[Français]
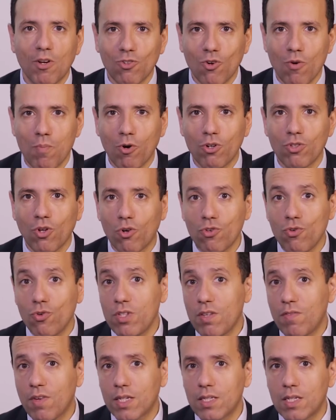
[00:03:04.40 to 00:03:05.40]
entrepreneuriaux
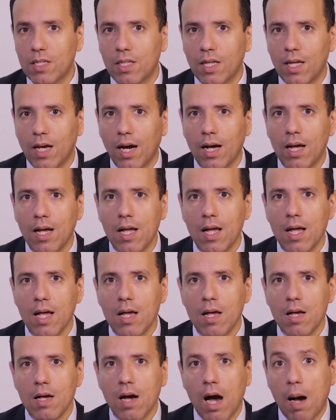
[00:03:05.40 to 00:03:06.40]
universitaires,
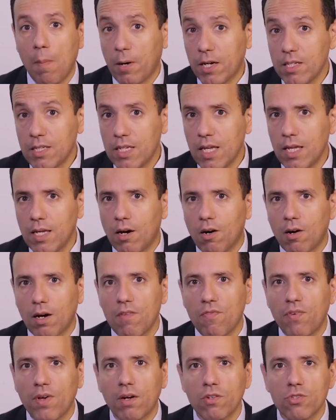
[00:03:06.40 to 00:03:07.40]
apprécié en
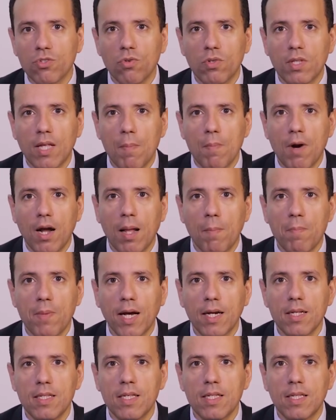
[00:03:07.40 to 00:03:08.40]
référence notamment à la
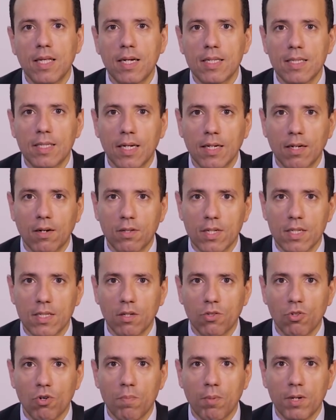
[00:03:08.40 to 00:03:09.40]
pérennité à 5 ans des
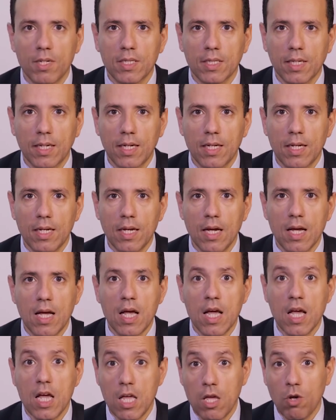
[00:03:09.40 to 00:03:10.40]
entreprises créées
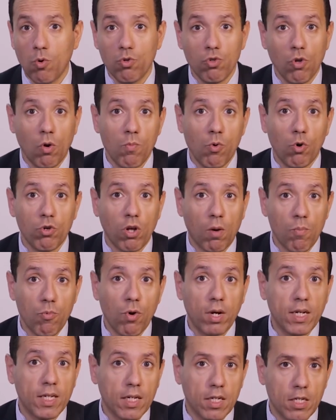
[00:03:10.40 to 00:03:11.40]
et au nombre
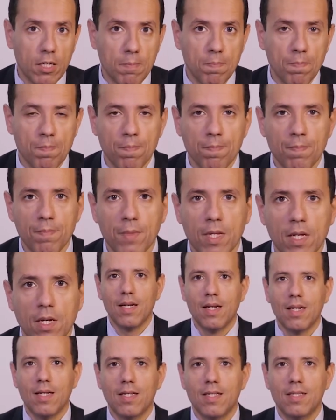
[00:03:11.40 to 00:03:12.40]
d'emplois créés.
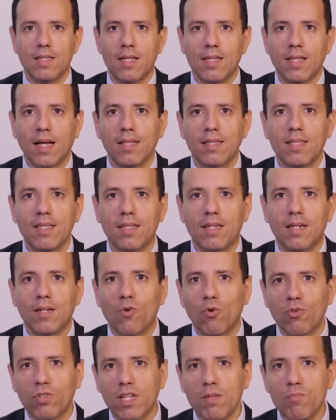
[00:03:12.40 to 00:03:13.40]
Cet article
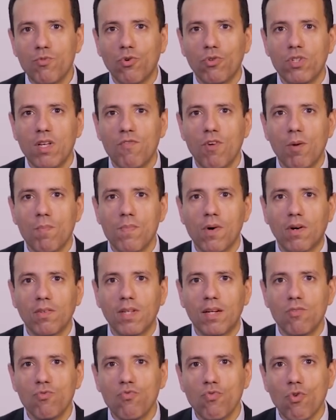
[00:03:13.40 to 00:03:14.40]
contribue au
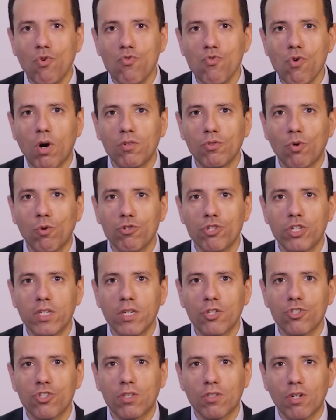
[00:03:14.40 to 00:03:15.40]
développement d'un nouveau courant de
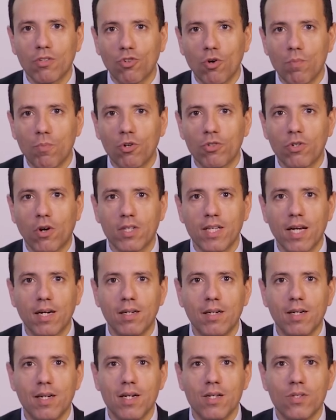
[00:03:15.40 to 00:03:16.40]
recherche en
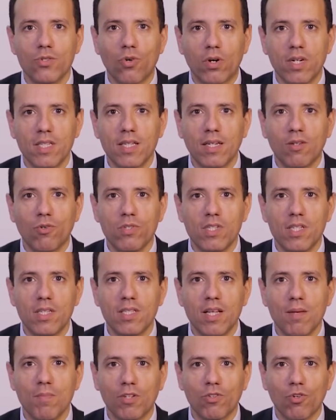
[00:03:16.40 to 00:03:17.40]
entrepreneuriat sur les
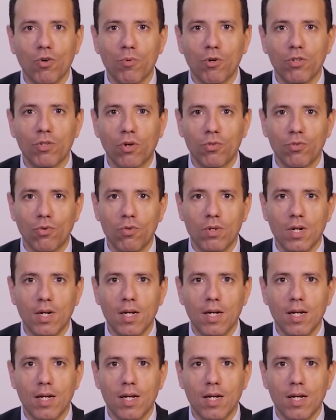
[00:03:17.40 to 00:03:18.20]
écosystèmes entrepreneuriaux.